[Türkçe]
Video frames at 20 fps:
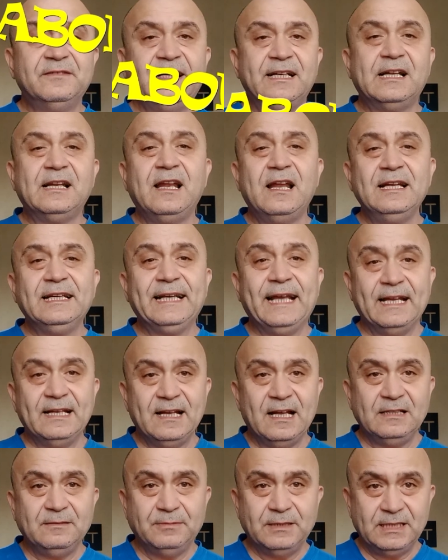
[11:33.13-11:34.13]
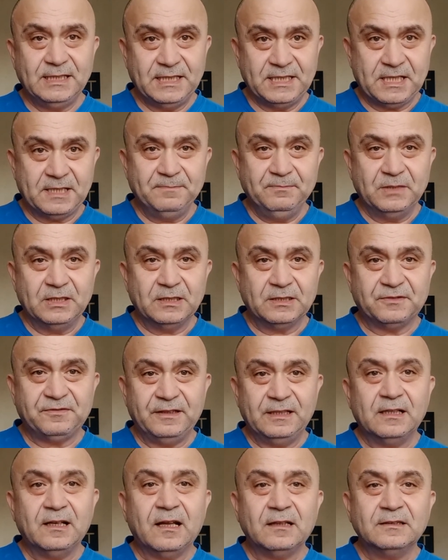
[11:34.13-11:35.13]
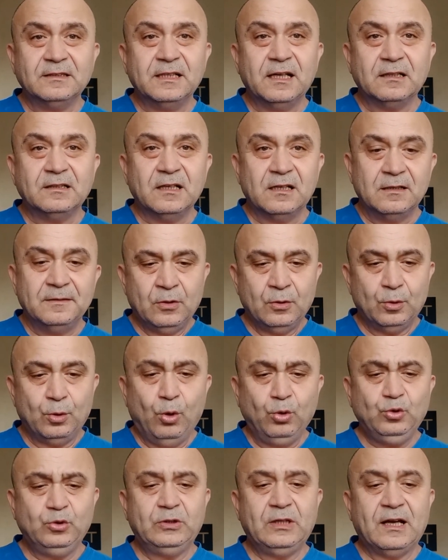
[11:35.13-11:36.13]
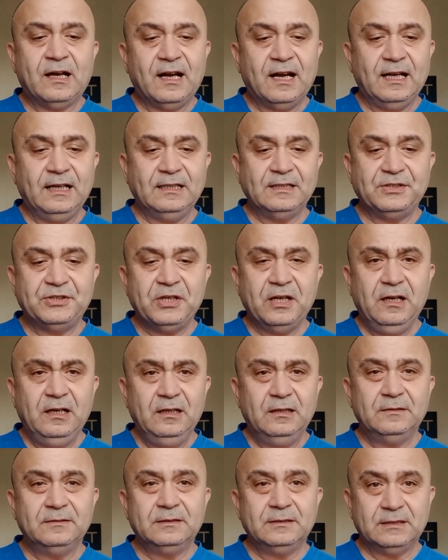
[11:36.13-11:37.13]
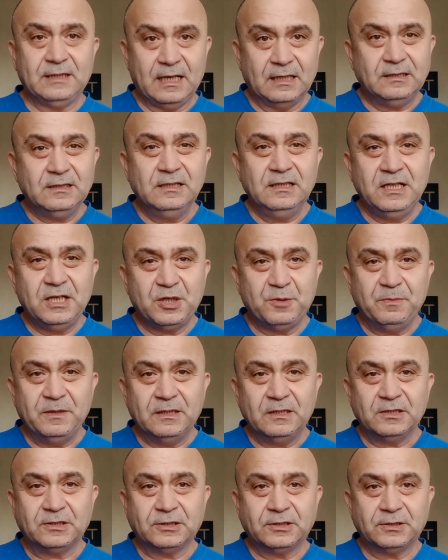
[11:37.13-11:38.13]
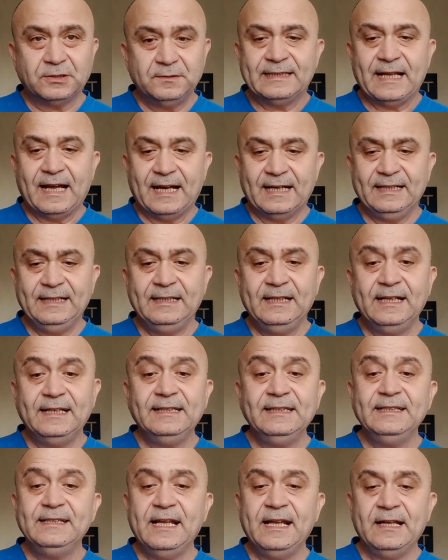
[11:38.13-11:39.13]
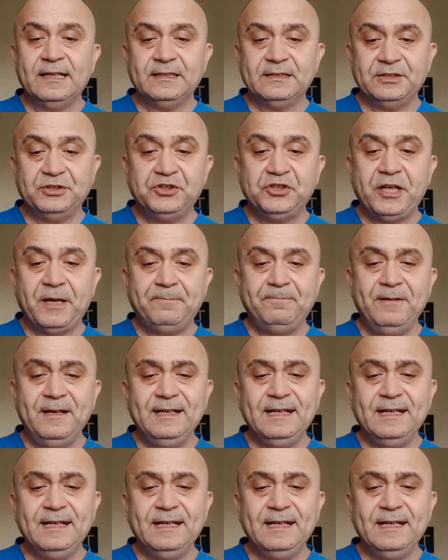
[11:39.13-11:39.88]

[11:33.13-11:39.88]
verilen genel bir isimdir Finlandiya'da. Lotta ayrıca kadın ismidir. Tarihlerinde cephe